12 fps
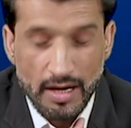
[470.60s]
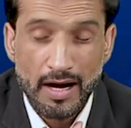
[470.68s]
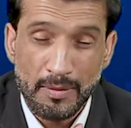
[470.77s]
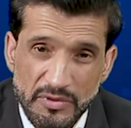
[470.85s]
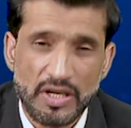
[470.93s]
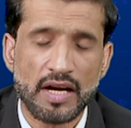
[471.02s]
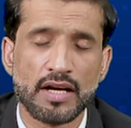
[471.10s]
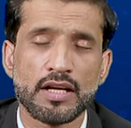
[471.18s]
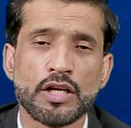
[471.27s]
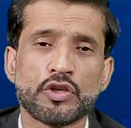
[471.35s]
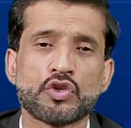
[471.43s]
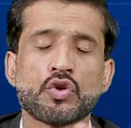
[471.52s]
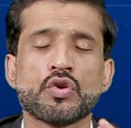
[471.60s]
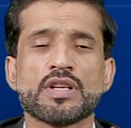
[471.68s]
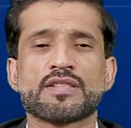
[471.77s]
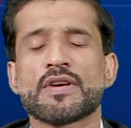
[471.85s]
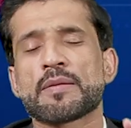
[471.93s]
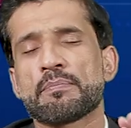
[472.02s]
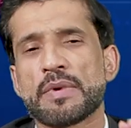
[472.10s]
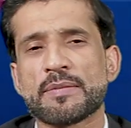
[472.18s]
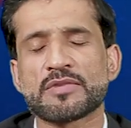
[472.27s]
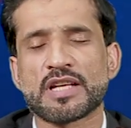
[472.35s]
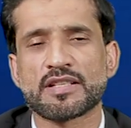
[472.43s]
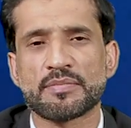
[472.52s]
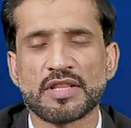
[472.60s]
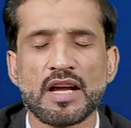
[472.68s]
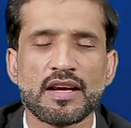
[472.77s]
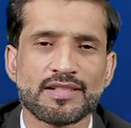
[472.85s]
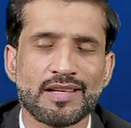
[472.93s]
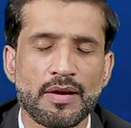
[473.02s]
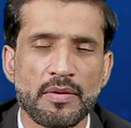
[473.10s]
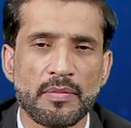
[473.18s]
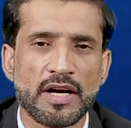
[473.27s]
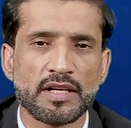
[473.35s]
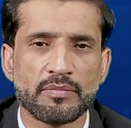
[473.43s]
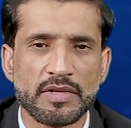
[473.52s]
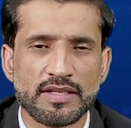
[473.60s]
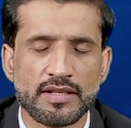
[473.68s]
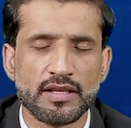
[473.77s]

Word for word: हमजा जो इस वक्त पिम्स अस्पताल इस्लामाबाद में